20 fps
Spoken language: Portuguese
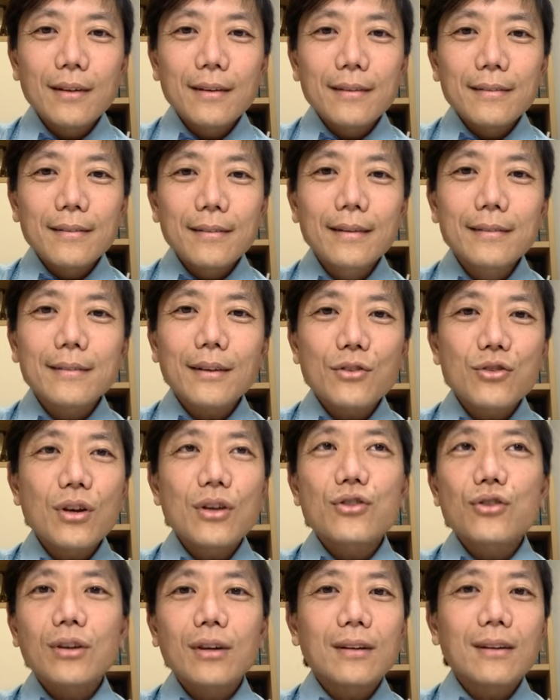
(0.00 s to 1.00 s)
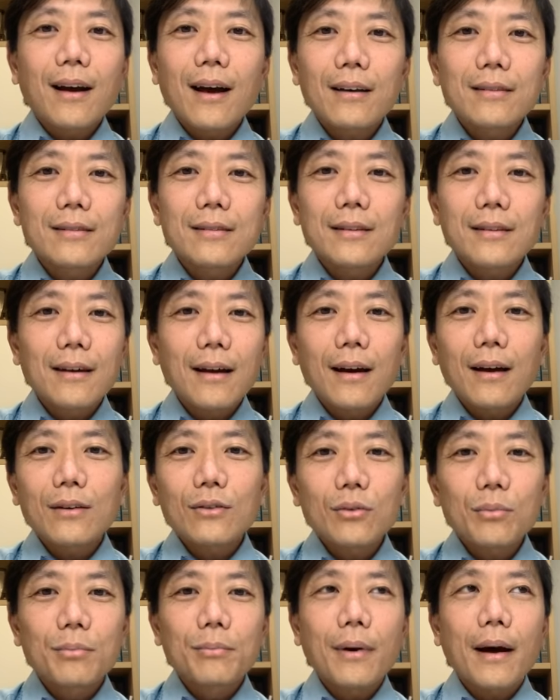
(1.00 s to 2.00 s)
Tanta gente que nasce lá
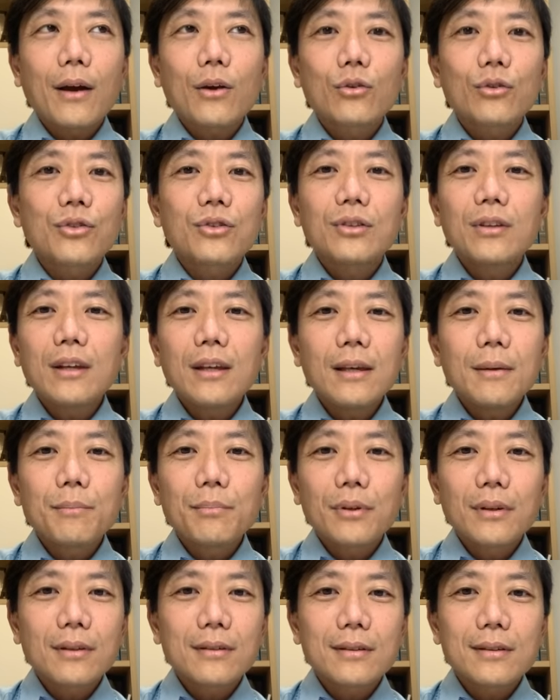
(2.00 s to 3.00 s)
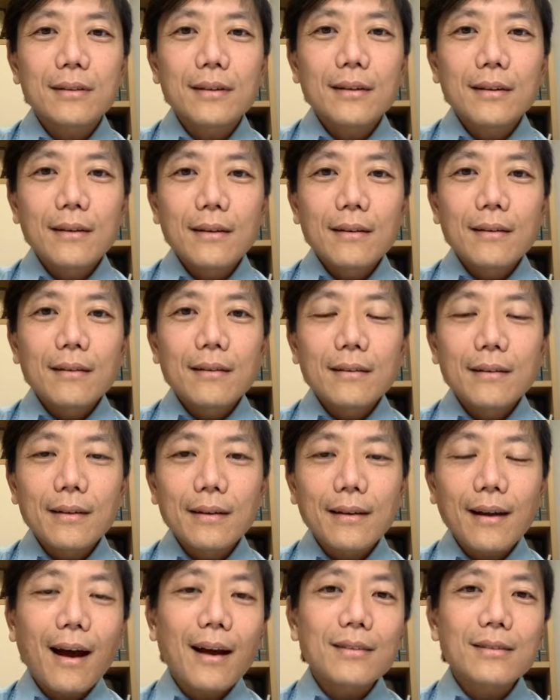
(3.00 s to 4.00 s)
no bairro simples, em
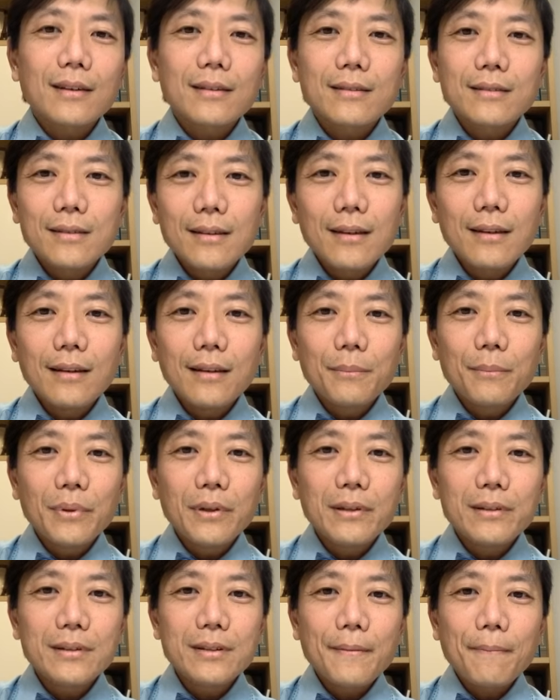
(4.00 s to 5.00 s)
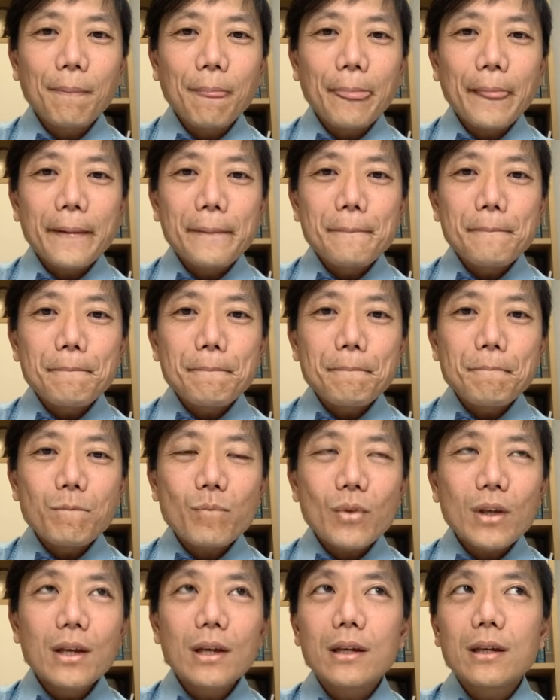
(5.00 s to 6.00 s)
casa simples,
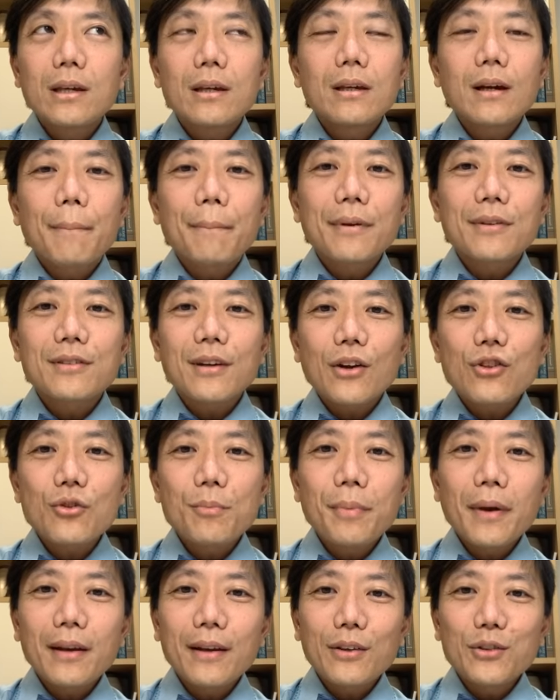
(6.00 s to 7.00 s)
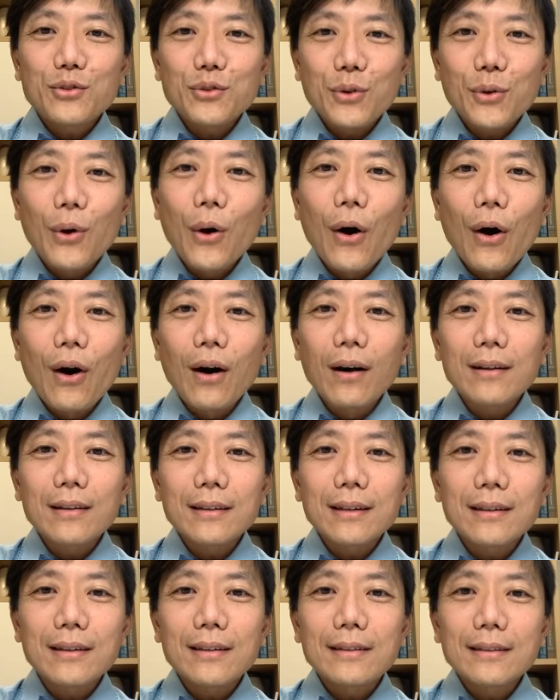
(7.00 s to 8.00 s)
e que apesar de bem na
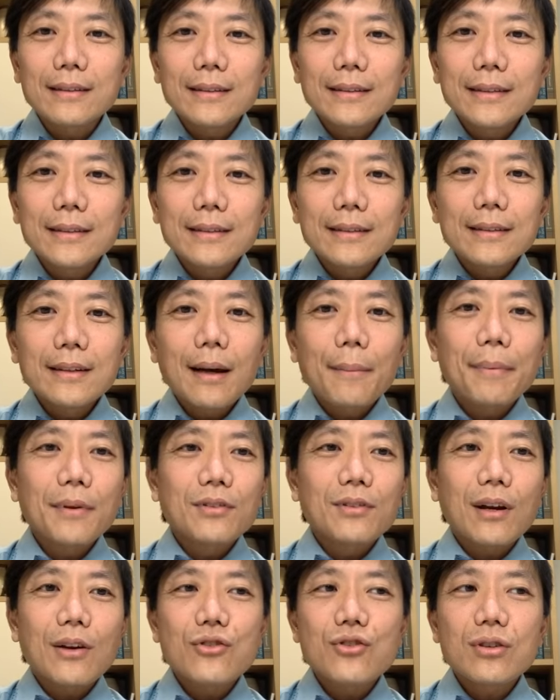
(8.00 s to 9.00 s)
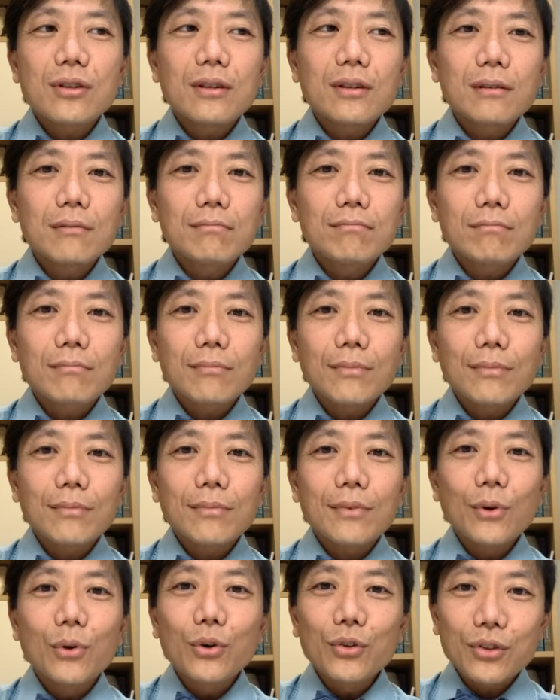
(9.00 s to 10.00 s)
escola, apesar de
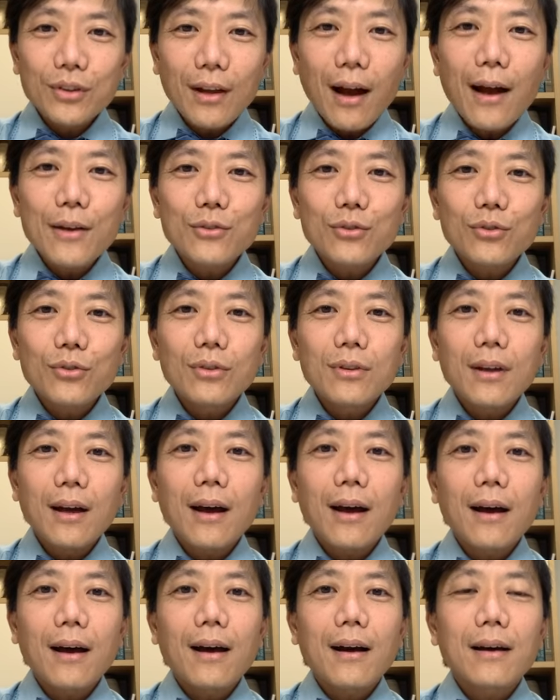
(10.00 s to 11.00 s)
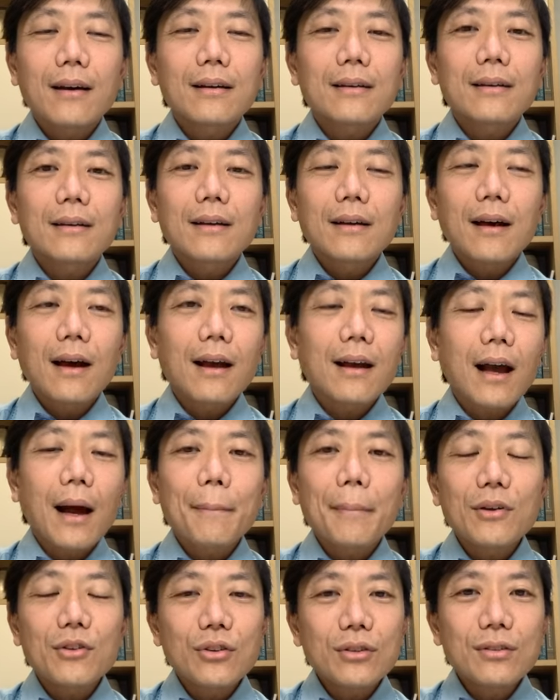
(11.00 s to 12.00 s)
gostar de estudar,
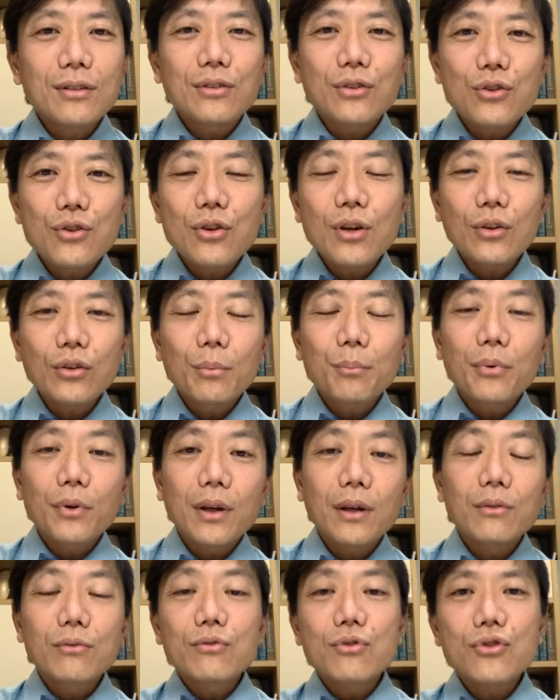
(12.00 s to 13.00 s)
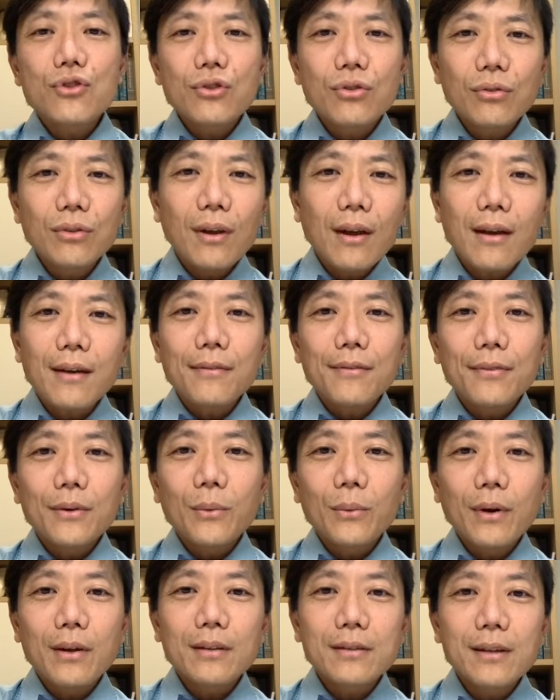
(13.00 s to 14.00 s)
acaba desistindo porque não teve
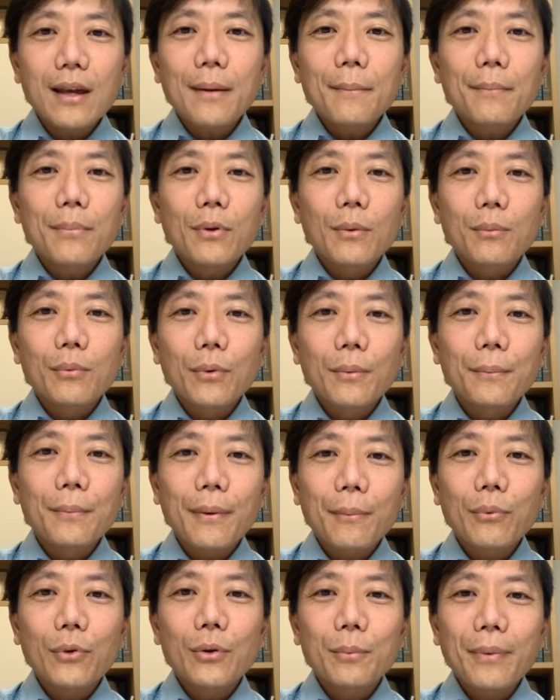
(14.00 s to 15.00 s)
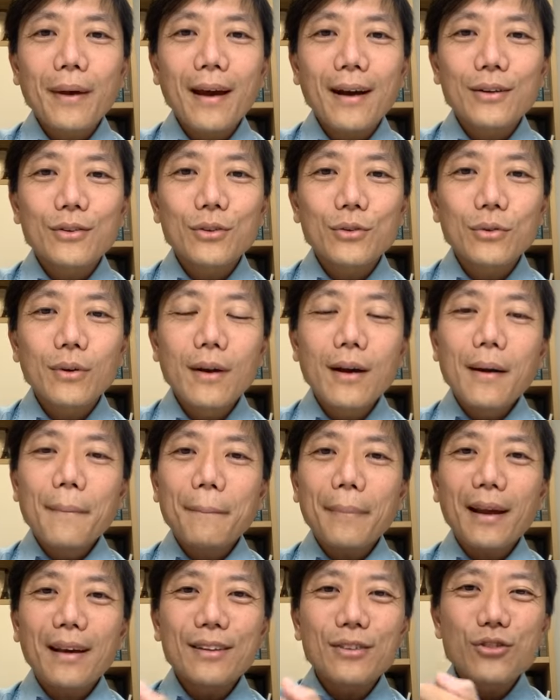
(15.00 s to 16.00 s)
um exemplo por perto
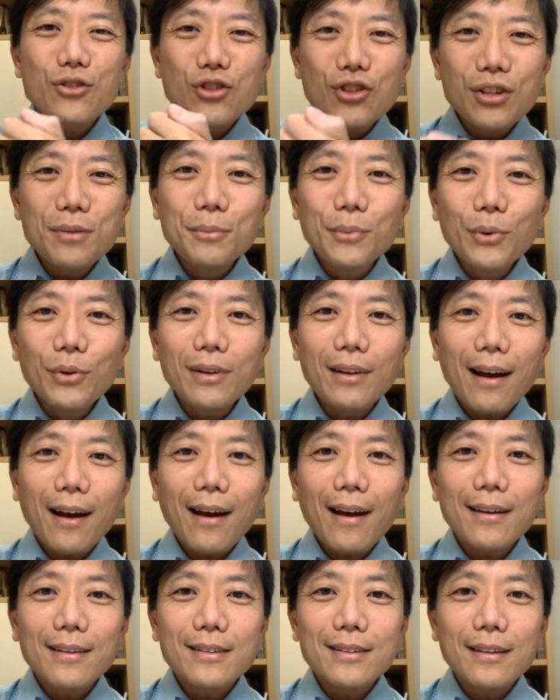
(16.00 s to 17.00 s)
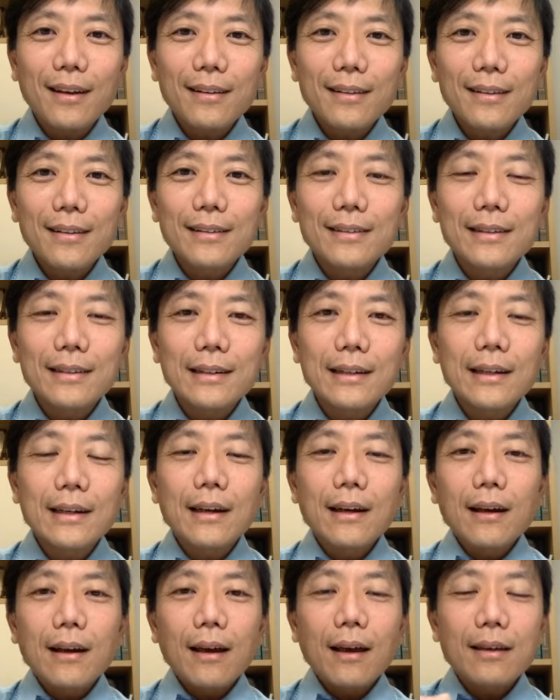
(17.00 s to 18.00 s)
para estimular essa ida,
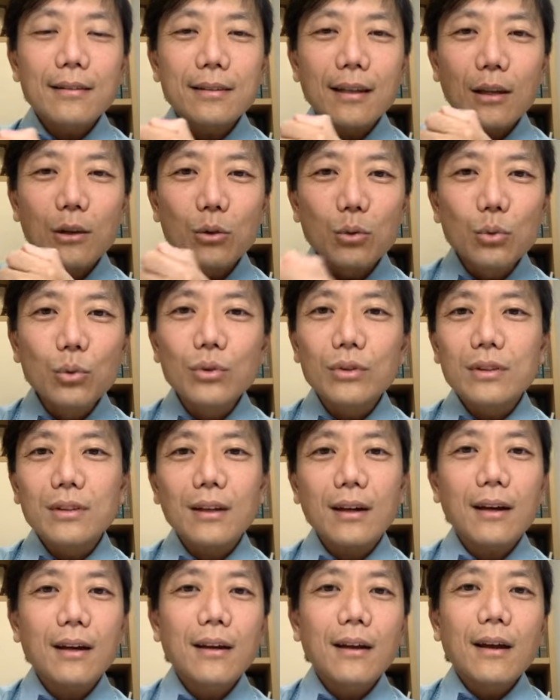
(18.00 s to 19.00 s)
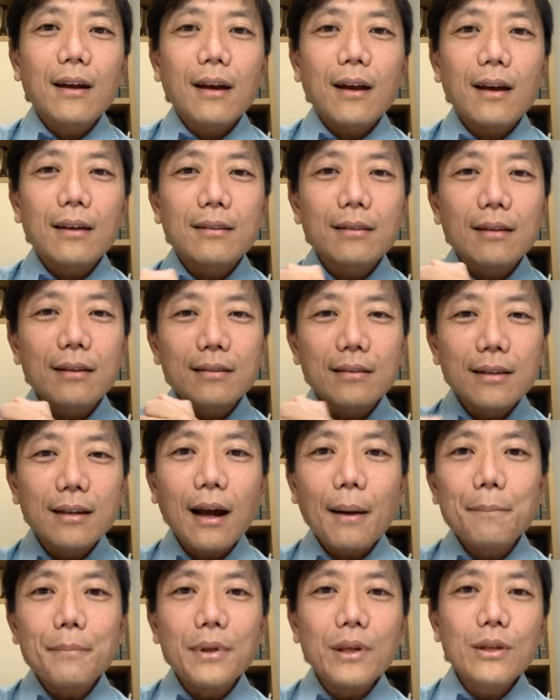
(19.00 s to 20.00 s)
essa luta, esse
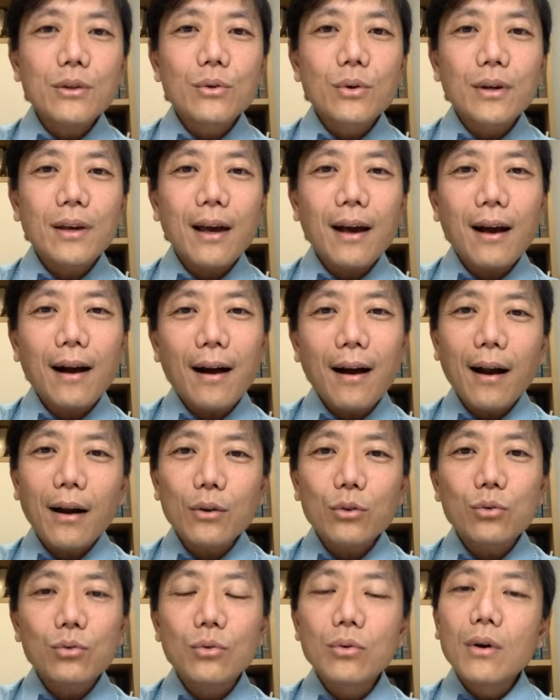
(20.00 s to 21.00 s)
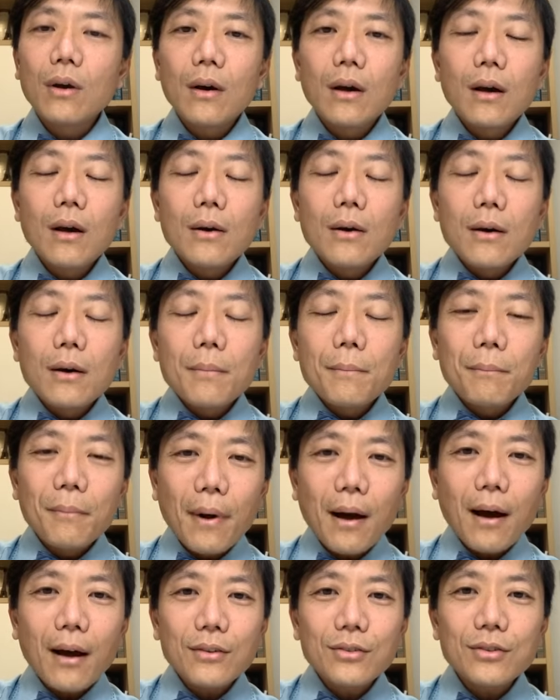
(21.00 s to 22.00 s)
caminho que é árduo,
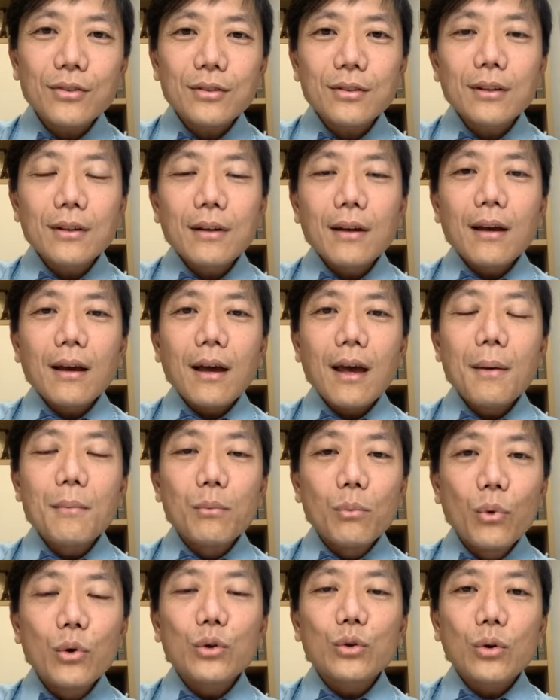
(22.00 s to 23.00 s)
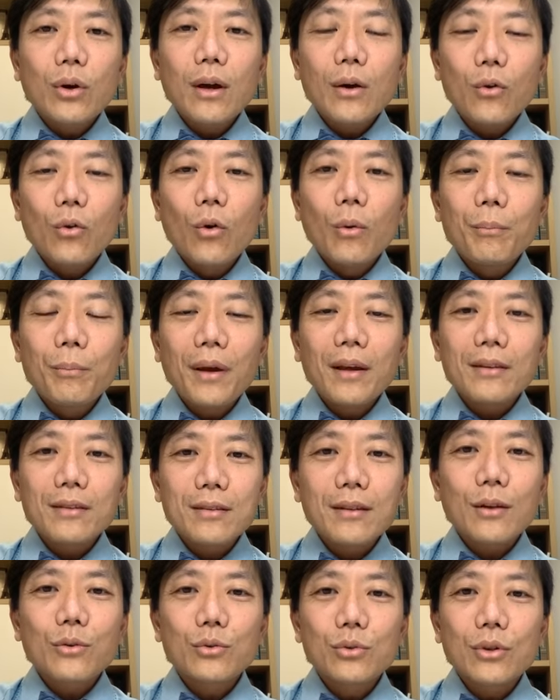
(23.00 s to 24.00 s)
mas é muito
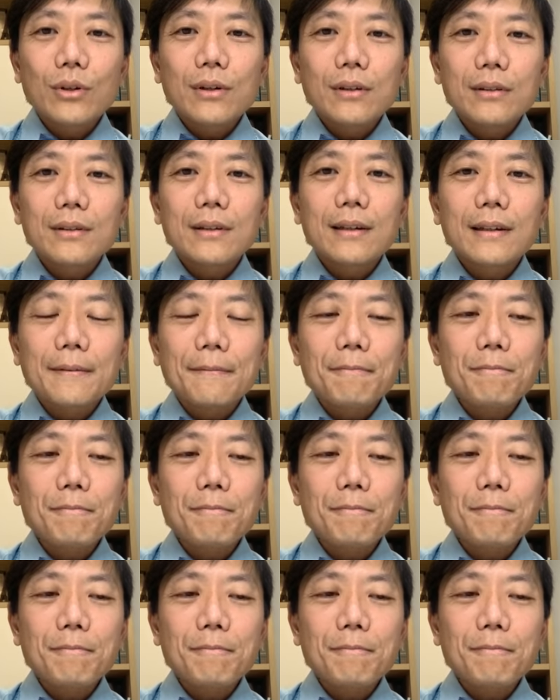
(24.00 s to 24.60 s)
recompensador, né?